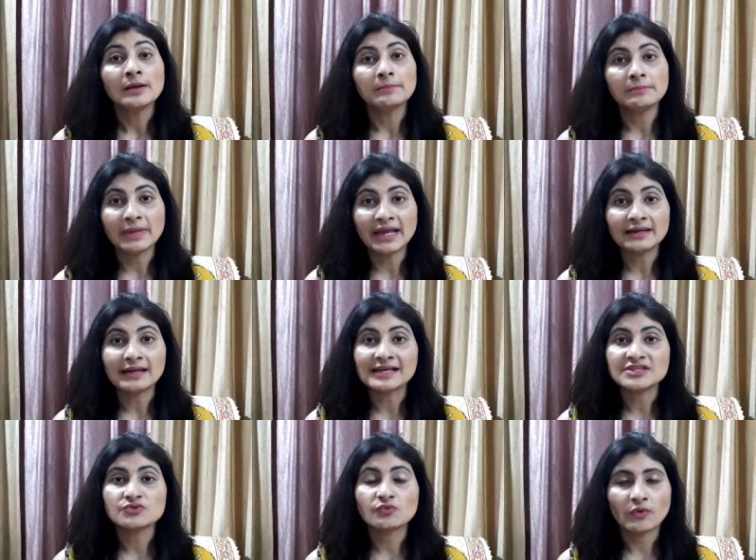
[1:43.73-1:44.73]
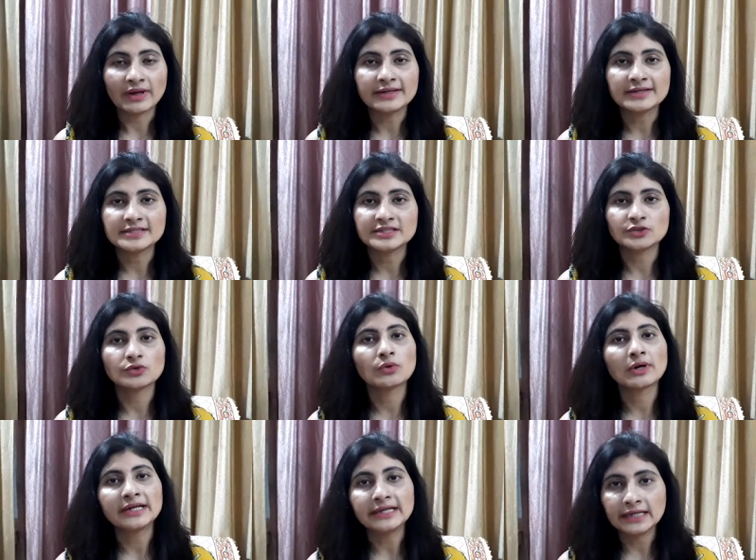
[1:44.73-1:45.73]
मैं लास्ट वन ईयर से तो
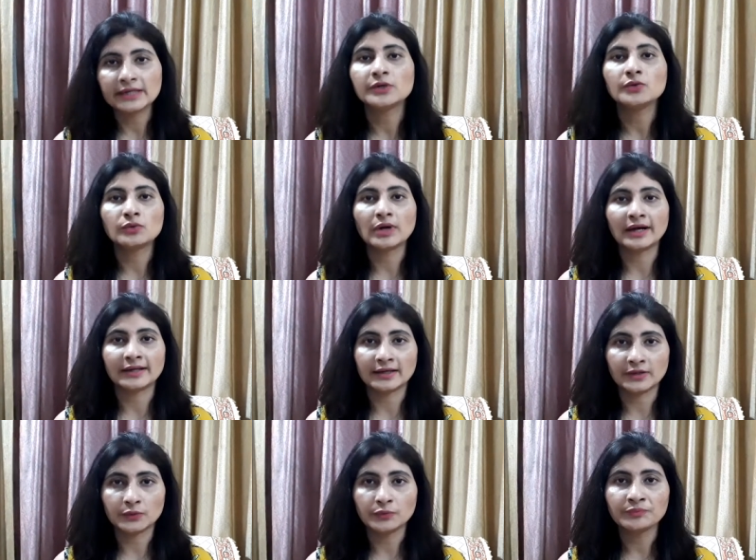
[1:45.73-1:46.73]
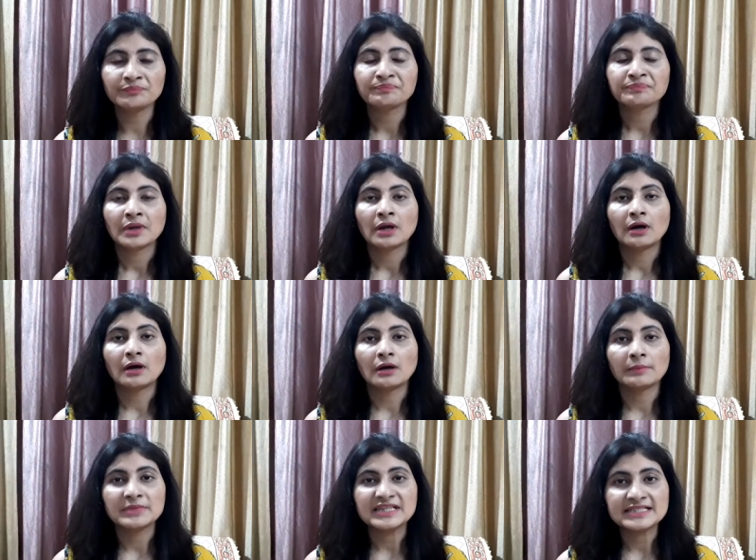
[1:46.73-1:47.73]
कंटिन्यू खा रही हूँ
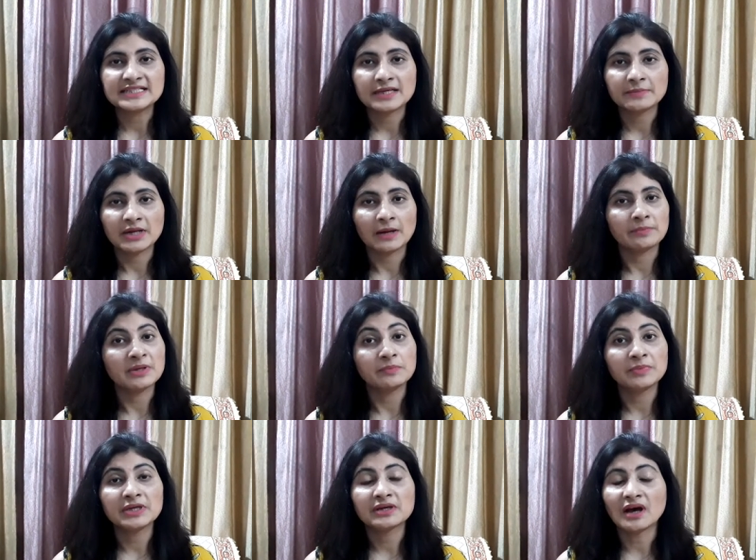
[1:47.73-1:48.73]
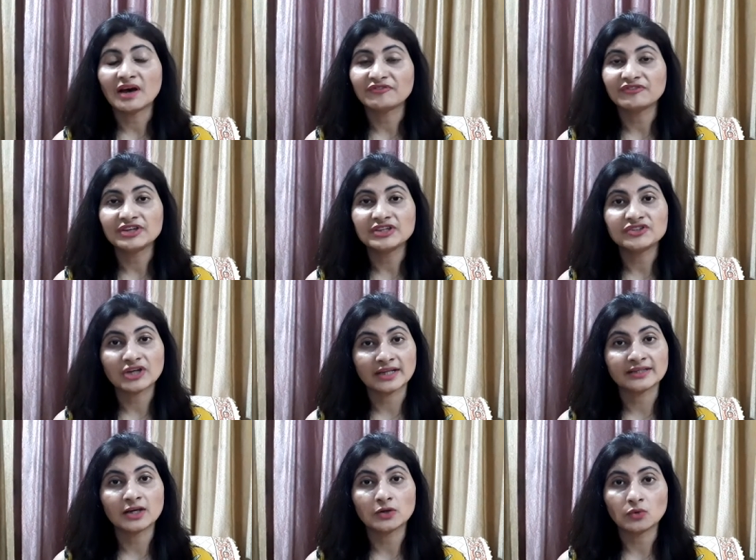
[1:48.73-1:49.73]
इससे मेरा बीपी काफ़ी
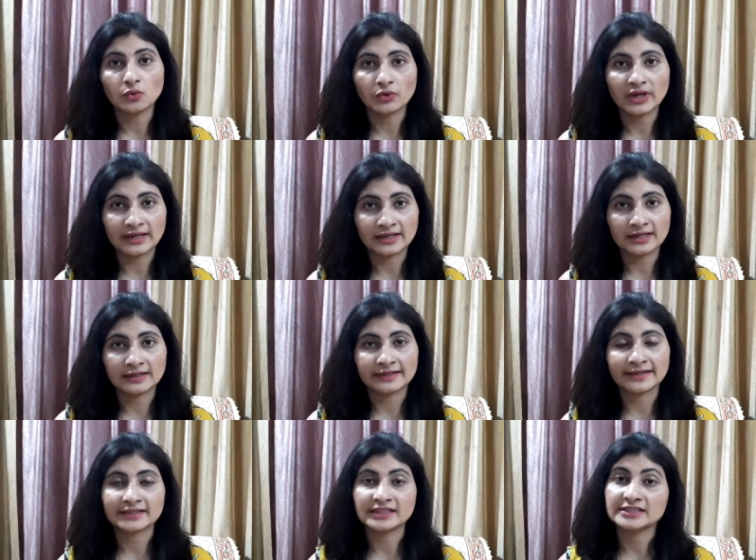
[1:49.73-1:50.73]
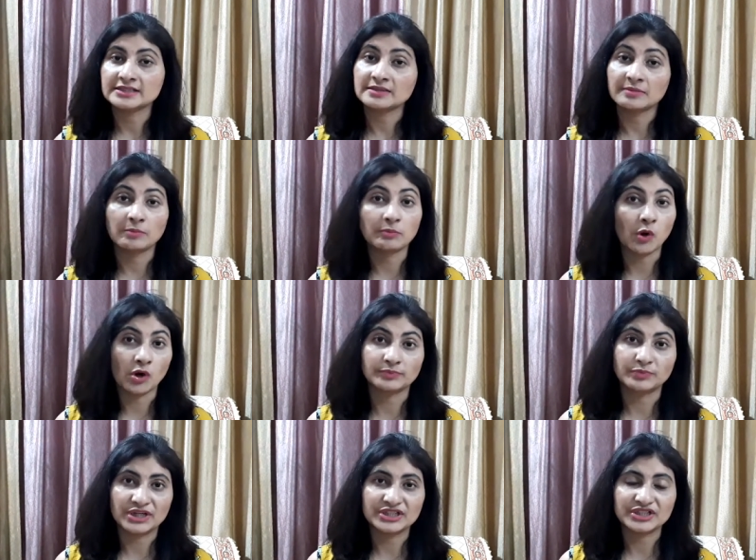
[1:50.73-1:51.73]
ज़्यादा लो रहने लग गया था जिससे मैं
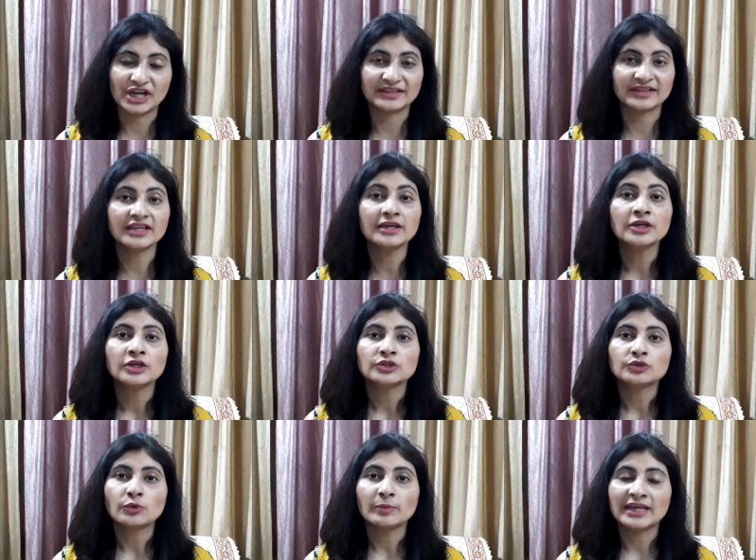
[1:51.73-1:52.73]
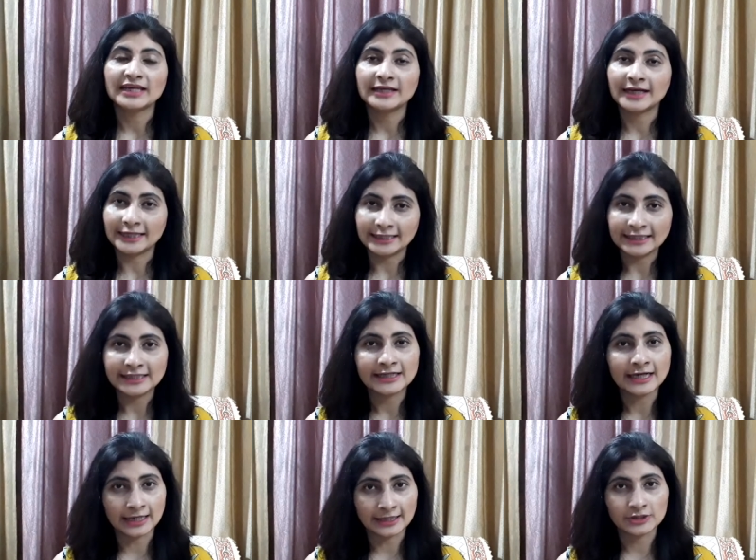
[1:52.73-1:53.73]
बहुत परेशान थी तो मैंने हनी
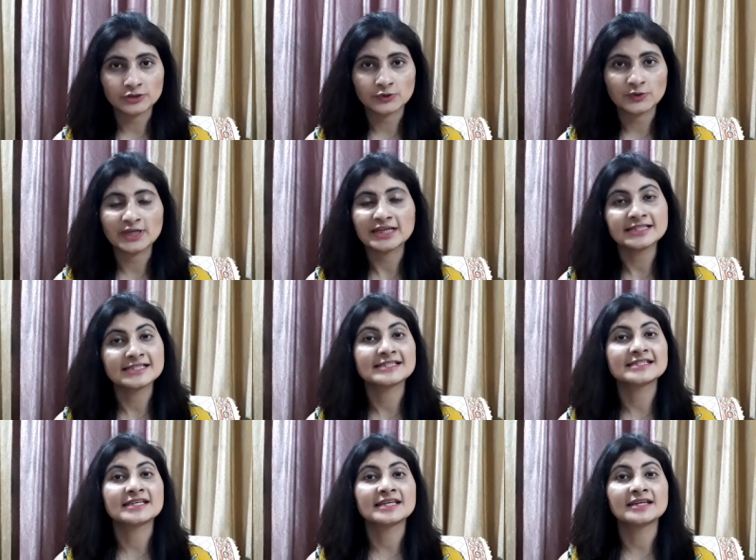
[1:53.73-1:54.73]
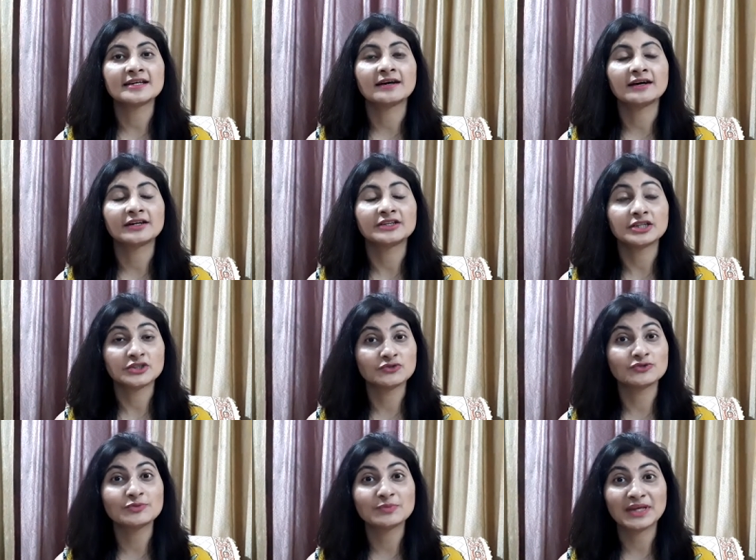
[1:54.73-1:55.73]
खाना शुरू किया जिससे
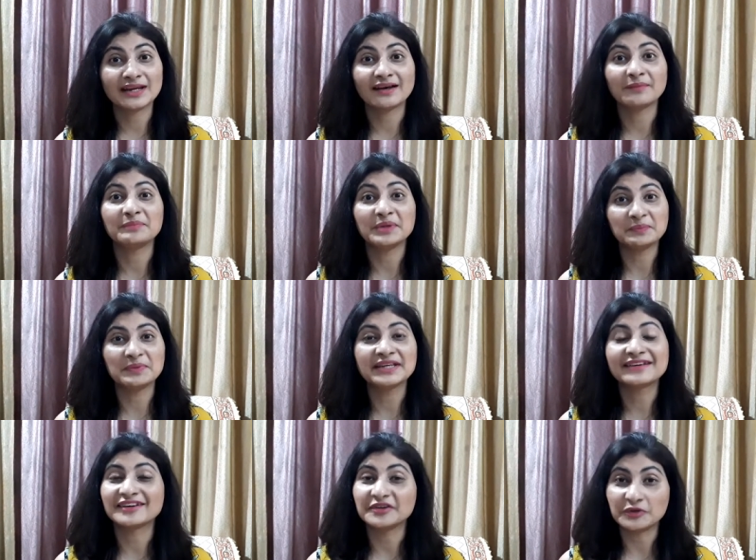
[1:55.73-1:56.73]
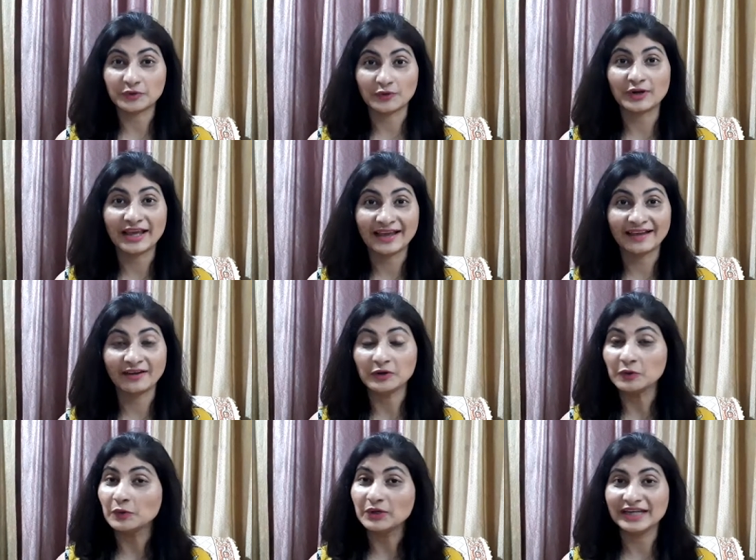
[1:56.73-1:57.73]
टचवुड मेरा बीपी कंट्रोल है
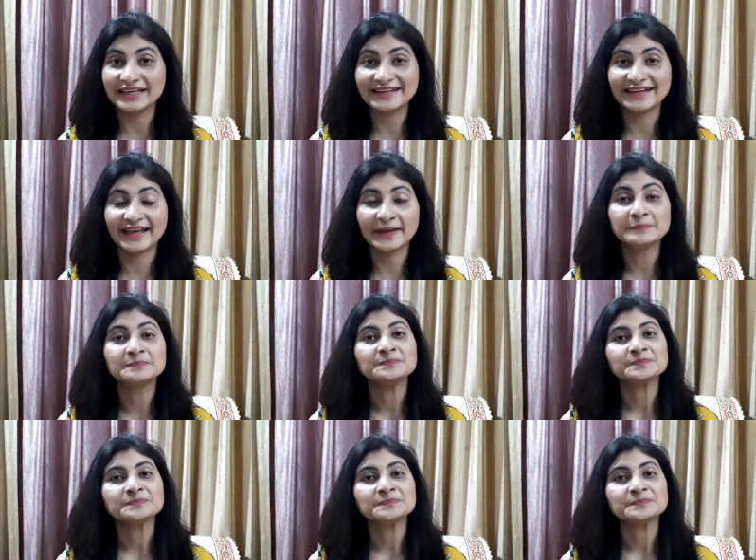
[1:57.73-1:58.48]
लो नहीं है